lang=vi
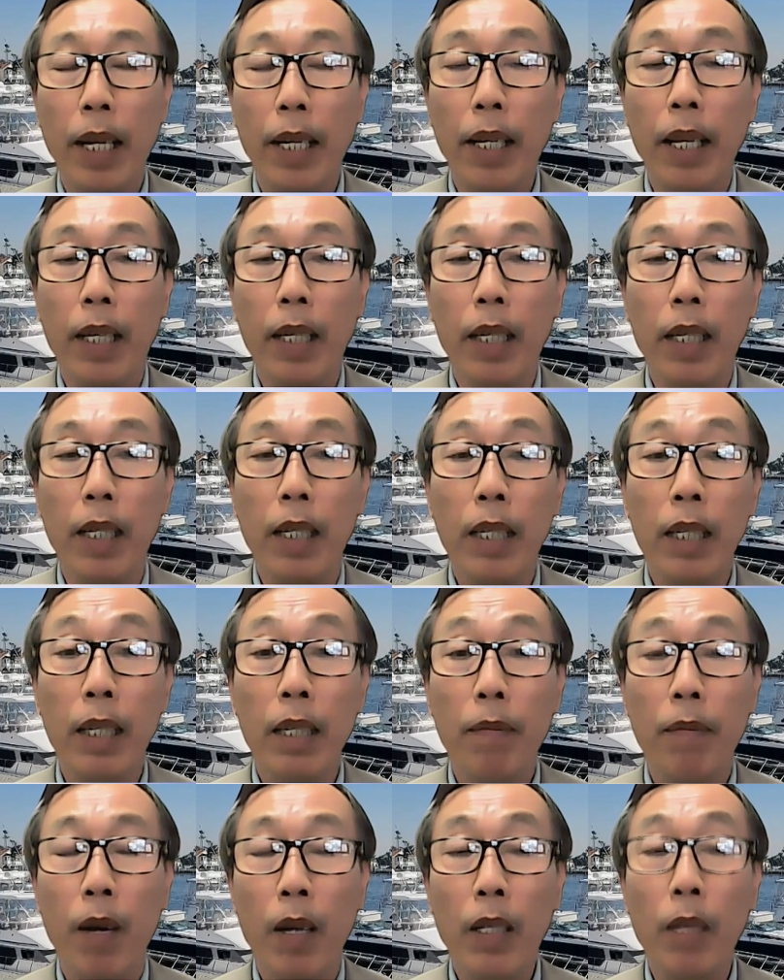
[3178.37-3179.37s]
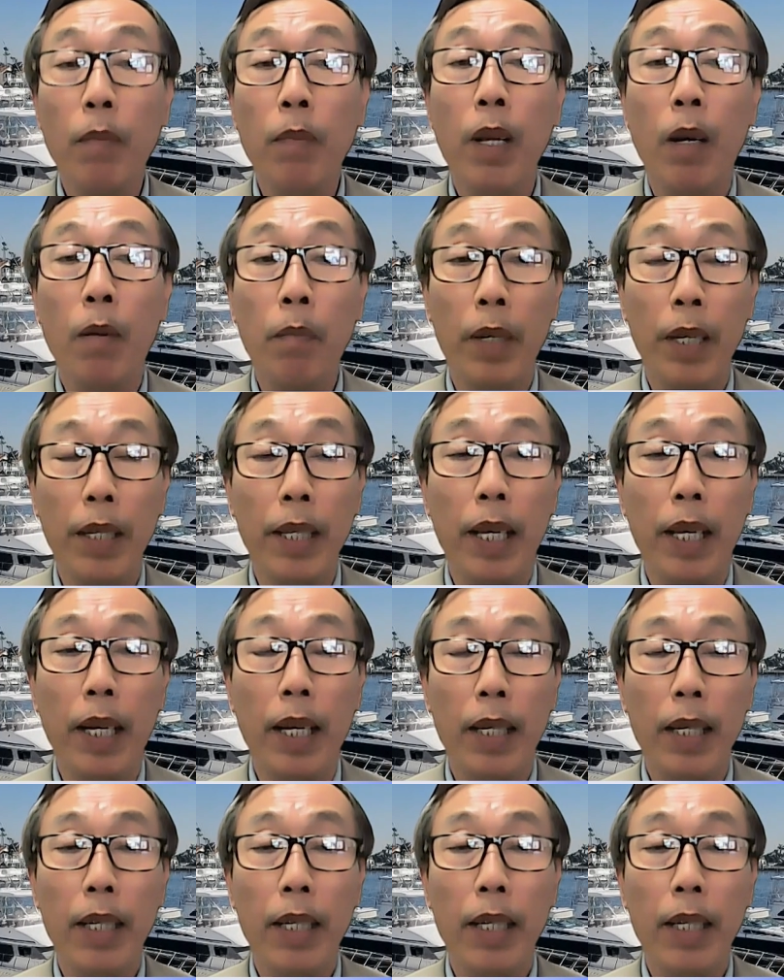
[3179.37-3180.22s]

đã đề cử phó tổng thống hiện giờ.